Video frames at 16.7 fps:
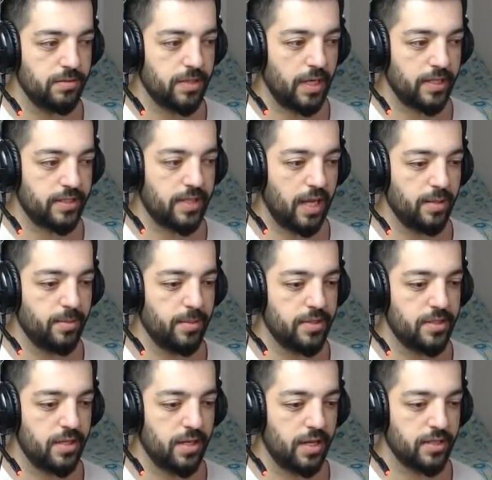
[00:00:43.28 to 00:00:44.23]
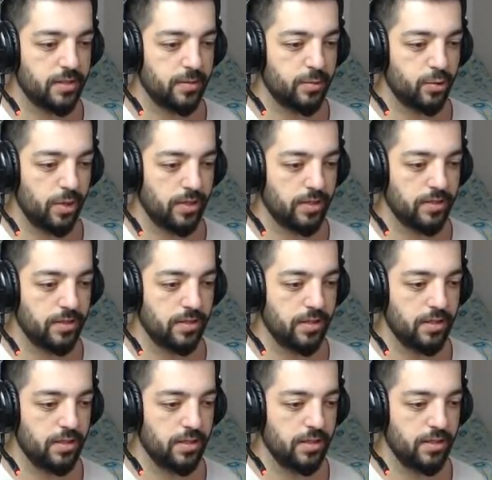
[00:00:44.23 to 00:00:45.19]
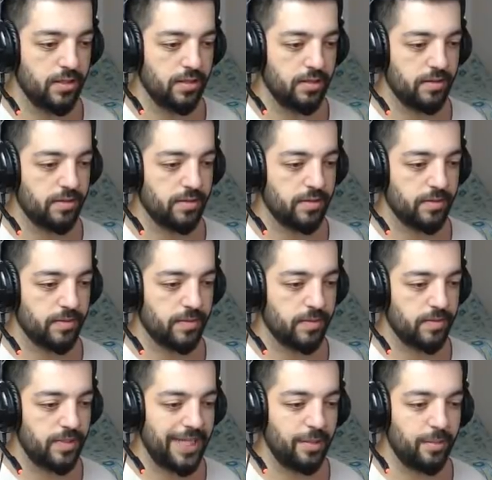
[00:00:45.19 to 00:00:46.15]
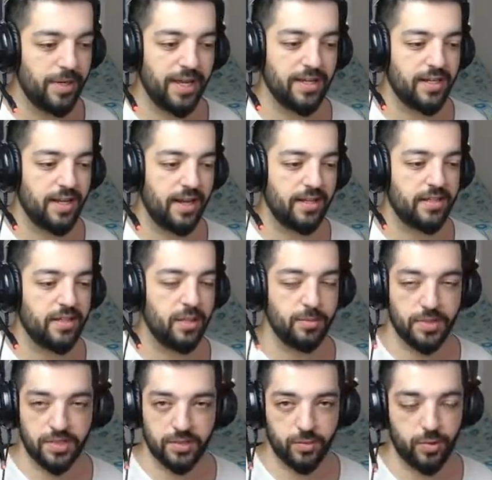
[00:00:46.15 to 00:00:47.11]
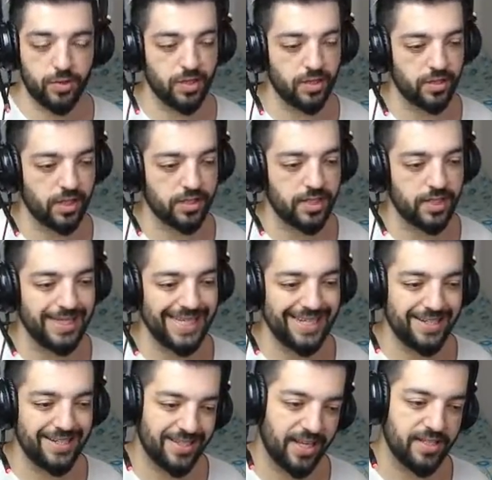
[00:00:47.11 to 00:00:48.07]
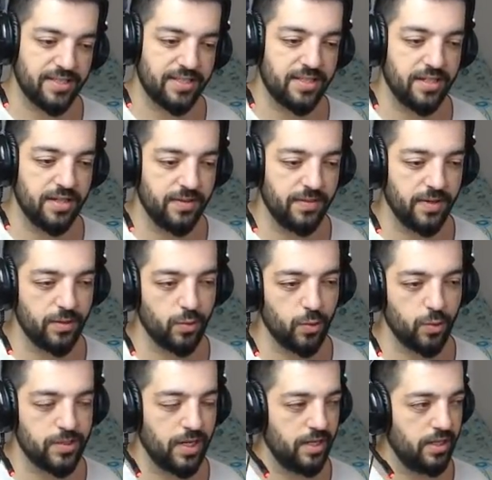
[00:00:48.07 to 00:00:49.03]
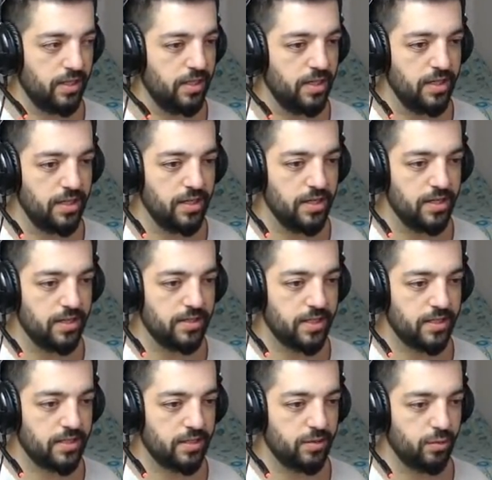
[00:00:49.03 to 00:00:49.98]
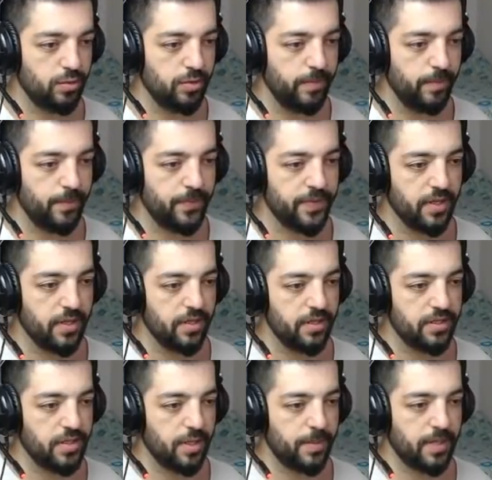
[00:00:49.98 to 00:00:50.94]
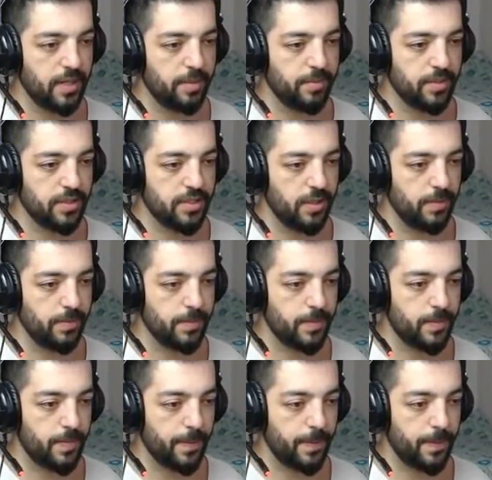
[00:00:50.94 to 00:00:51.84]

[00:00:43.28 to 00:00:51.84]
Ses gelmesi lazım şu an. Yeni bayan karakterim nasıl bu arada arkadaşlar? Yeni saç stili ve göz rengiyle sesini duydum. Tepeden bakacağım.